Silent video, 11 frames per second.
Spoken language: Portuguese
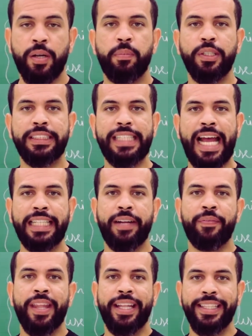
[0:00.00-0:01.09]

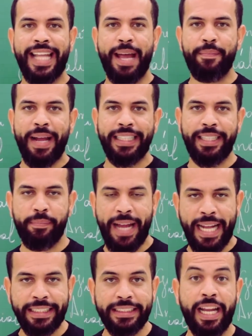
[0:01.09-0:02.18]
Moçada, na
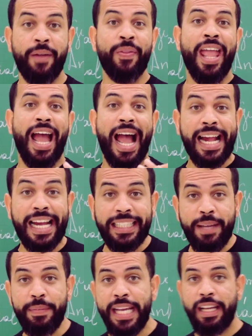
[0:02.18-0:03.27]
matemática, a
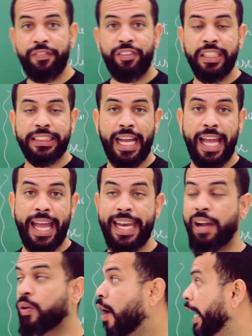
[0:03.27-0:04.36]
Academia da Força
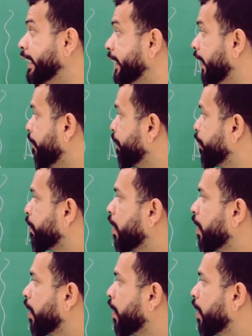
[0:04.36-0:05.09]
Aérea gosta.